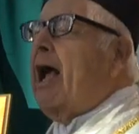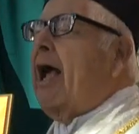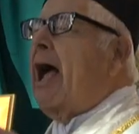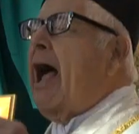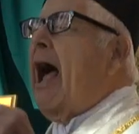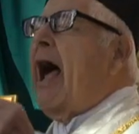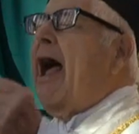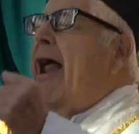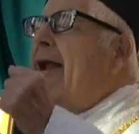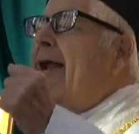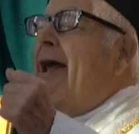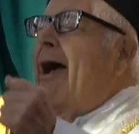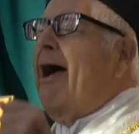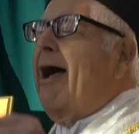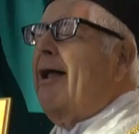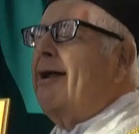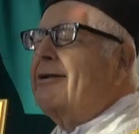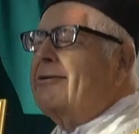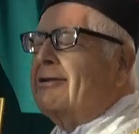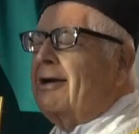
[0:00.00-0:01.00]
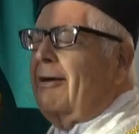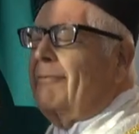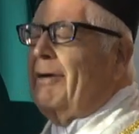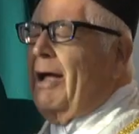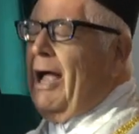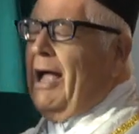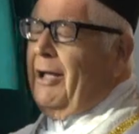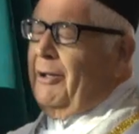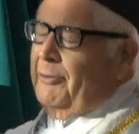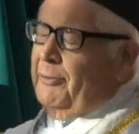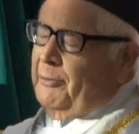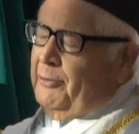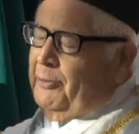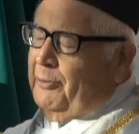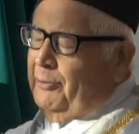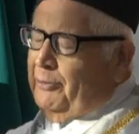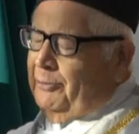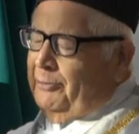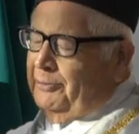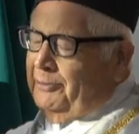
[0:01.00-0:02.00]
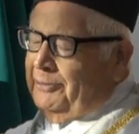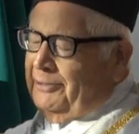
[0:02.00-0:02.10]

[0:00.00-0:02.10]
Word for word: gana el trabajo,